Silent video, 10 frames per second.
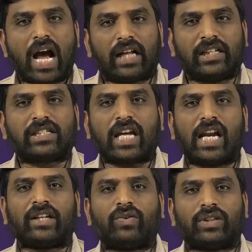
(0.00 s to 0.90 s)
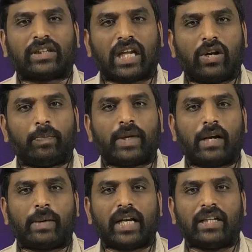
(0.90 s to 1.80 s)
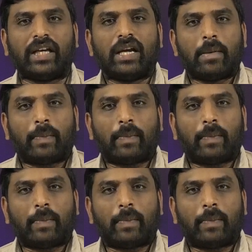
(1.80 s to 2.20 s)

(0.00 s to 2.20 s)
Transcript: అధిష్టానానికి కొంత తలనొప్పిగా మారింది